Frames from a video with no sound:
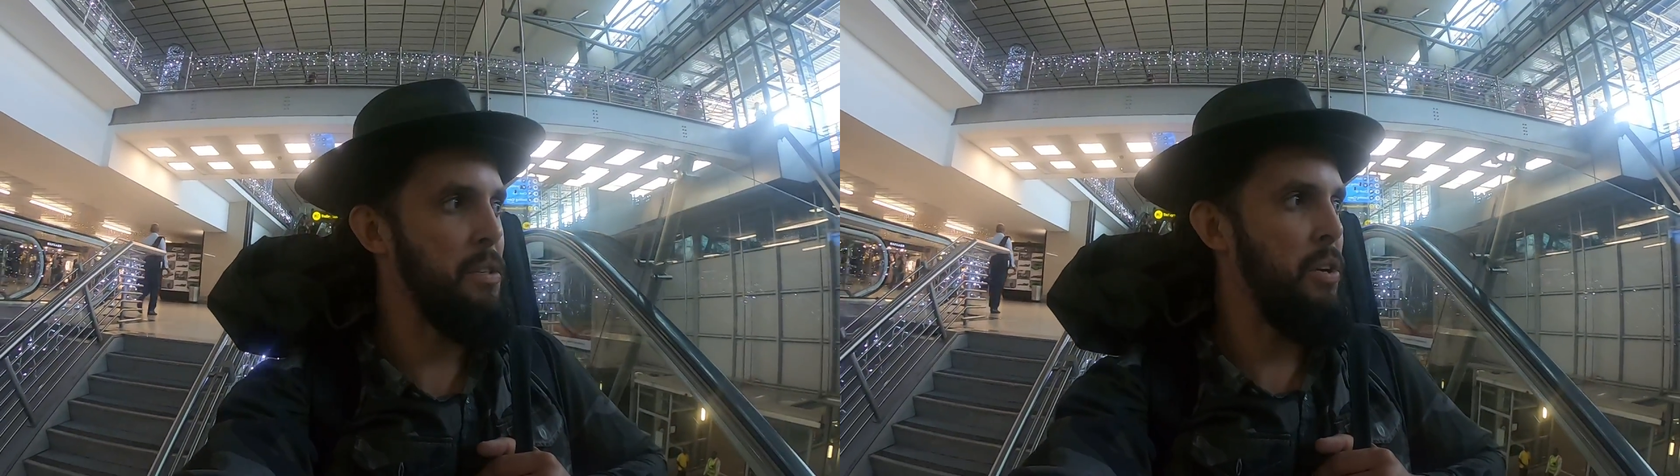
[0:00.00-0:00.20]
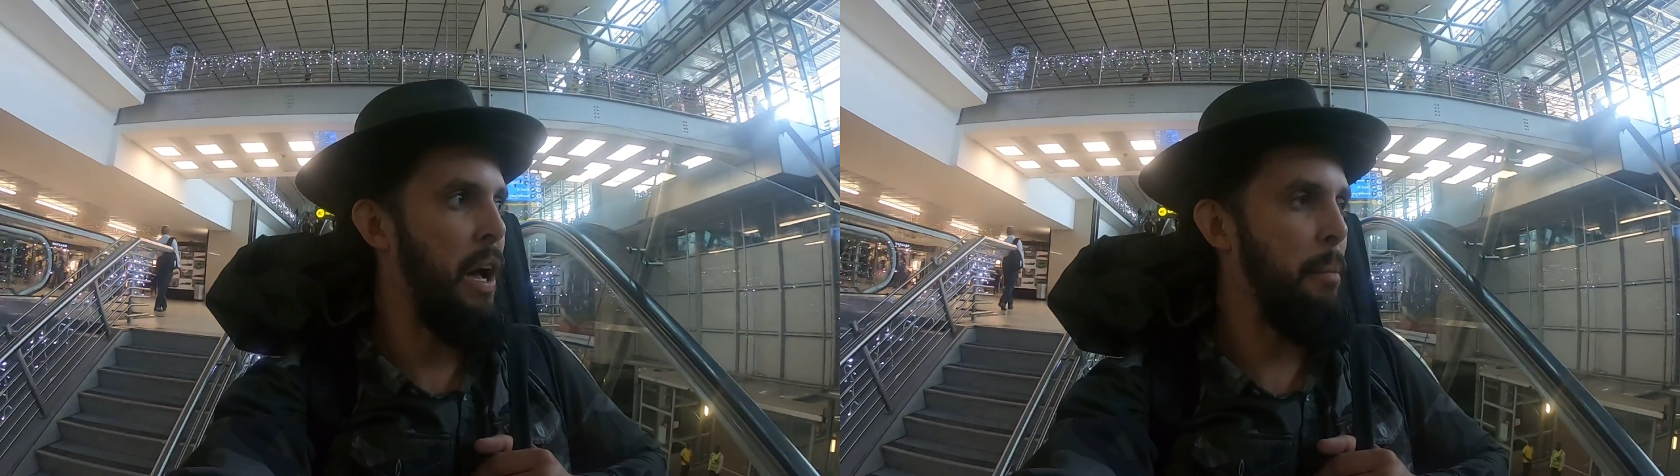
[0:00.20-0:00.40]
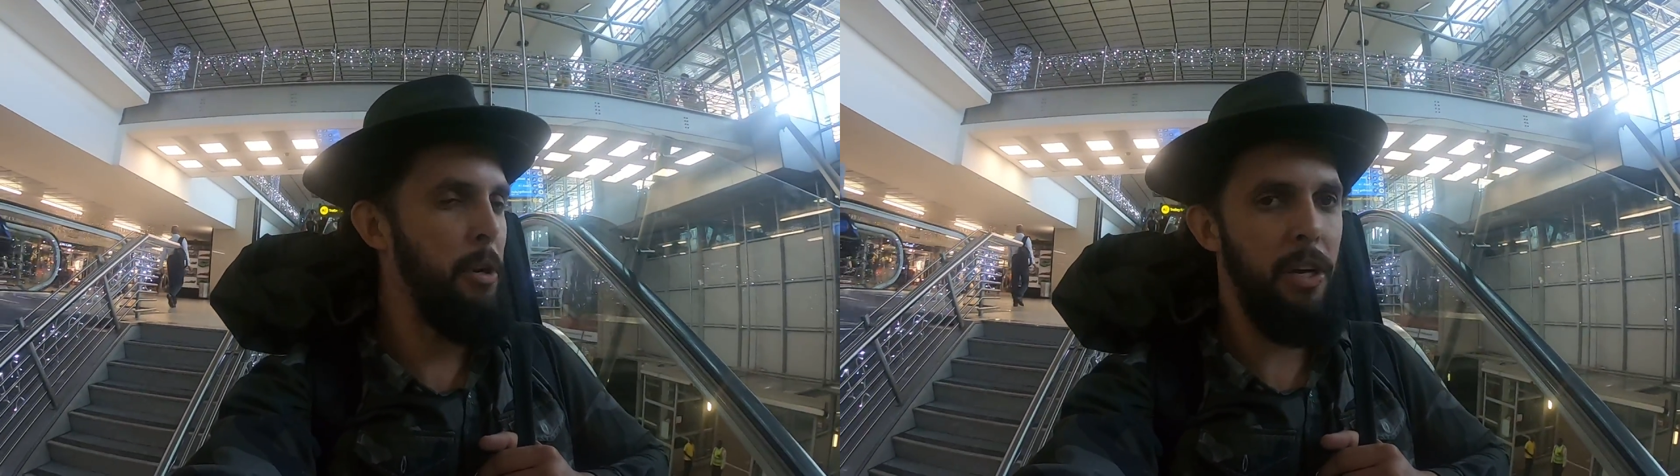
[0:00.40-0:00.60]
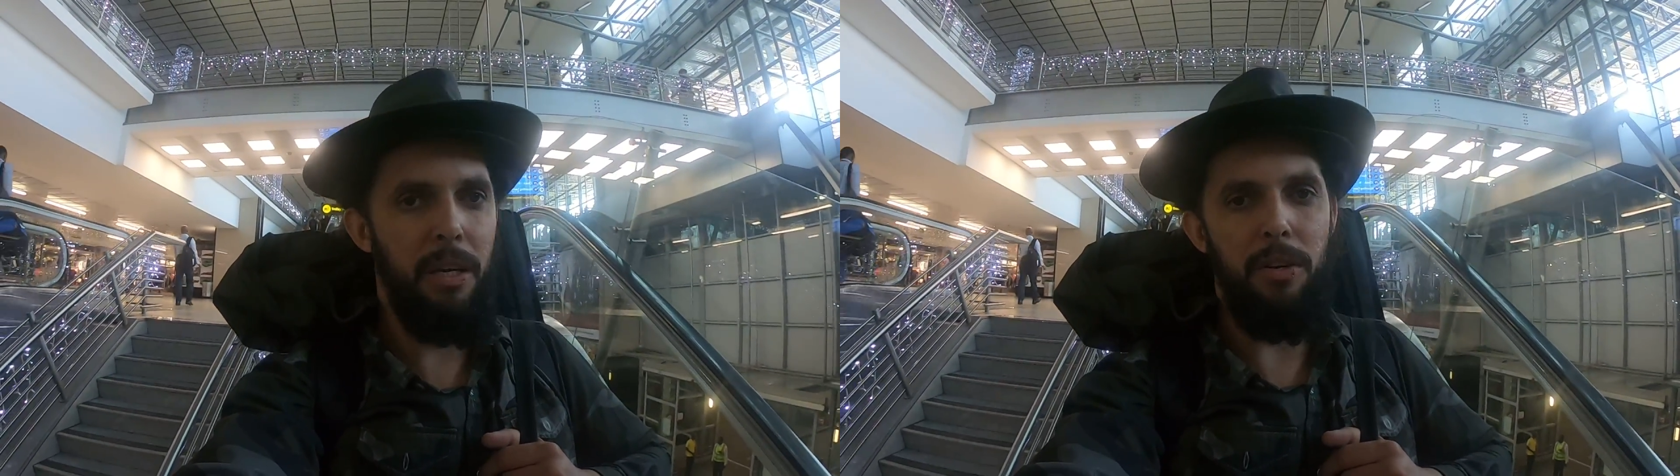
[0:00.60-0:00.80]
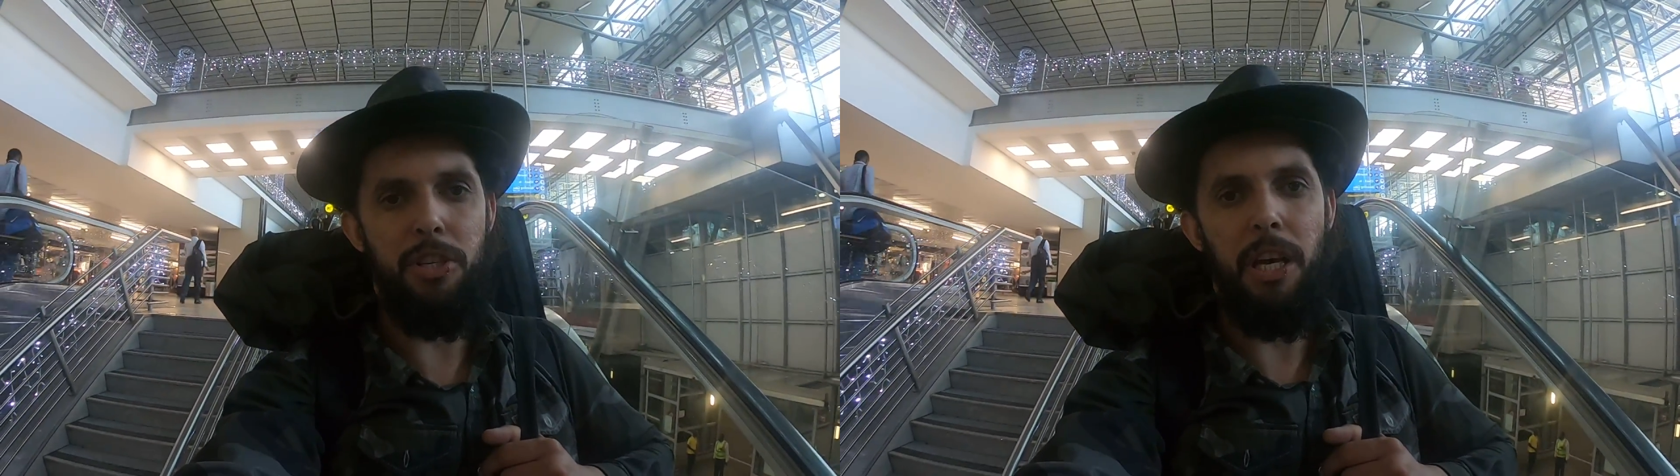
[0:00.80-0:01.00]
só abre a hora
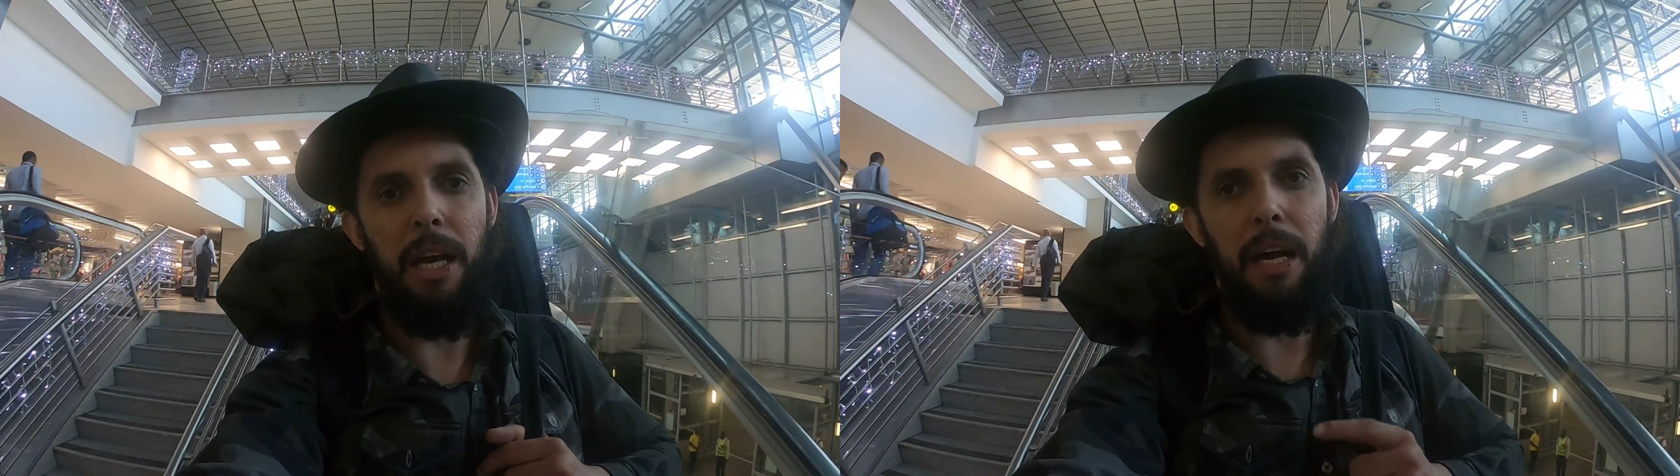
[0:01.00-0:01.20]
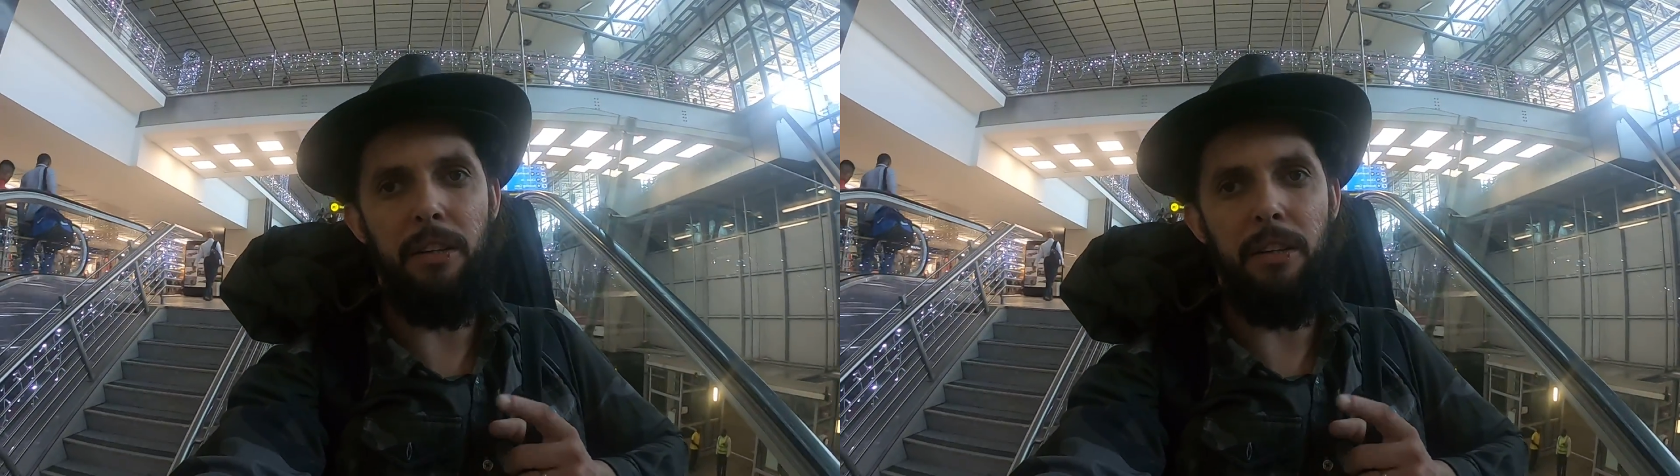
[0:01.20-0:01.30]
que eu chegar.